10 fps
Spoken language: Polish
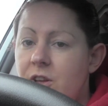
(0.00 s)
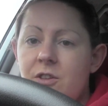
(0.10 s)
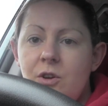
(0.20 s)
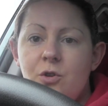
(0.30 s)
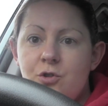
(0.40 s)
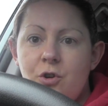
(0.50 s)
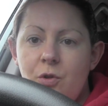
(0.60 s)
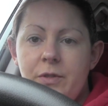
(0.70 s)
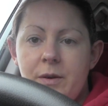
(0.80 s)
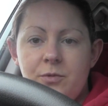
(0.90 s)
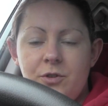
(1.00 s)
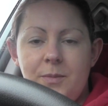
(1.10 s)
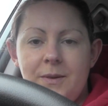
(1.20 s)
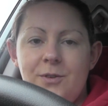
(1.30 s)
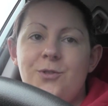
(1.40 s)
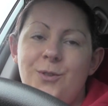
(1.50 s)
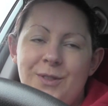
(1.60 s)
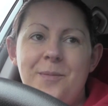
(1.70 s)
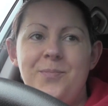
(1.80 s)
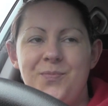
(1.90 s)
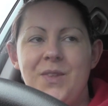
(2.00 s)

Nie tylko żądam, żeby żądam.